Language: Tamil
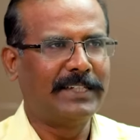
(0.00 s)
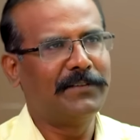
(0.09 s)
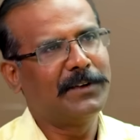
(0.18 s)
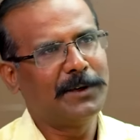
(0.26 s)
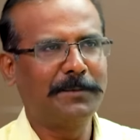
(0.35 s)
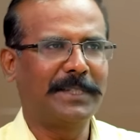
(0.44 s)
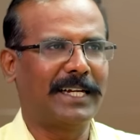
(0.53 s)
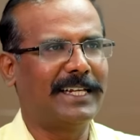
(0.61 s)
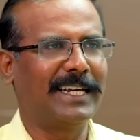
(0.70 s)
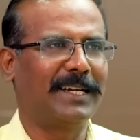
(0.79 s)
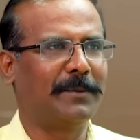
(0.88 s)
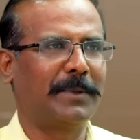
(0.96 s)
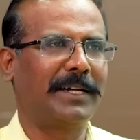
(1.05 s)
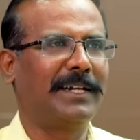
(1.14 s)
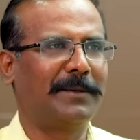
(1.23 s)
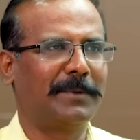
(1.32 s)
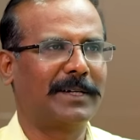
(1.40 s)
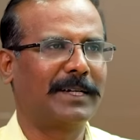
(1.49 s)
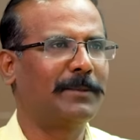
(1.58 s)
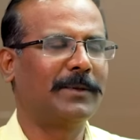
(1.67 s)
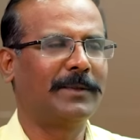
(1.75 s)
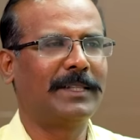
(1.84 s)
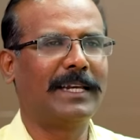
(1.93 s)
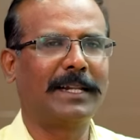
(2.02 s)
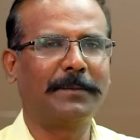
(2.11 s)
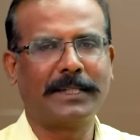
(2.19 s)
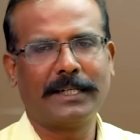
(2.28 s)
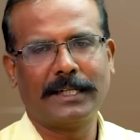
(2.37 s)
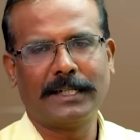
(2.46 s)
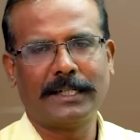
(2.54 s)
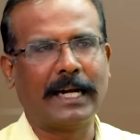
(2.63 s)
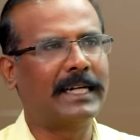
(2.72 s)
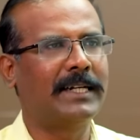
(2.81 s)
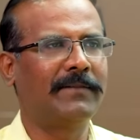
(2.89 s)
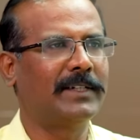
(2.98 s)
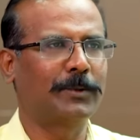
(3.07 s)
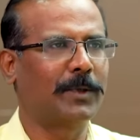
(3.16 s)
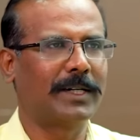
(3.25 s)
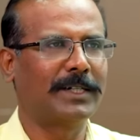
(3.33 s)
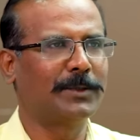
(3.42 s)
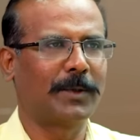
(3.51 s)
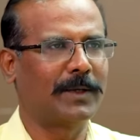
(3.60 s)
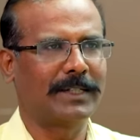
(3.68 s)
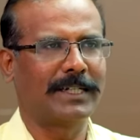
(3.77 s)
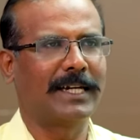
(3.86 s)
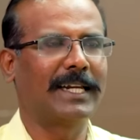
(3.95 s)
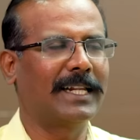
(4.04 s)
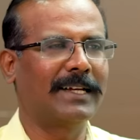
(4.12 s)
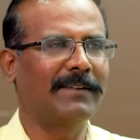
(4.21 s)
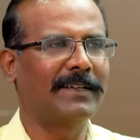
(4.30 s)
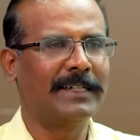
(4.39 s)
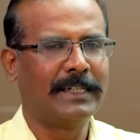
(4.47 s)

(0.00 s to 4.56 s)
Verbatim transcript: இவங்களும் தனியாக பண்ணிகிட்டு இருப்பாங்க இப்போ இதெல்லாம் பார்த்தீங்கன்னா ஆன்டிவைஸ் ஸ்குவாட்னு சொல்லுவாங்க அங்கெல்லாம்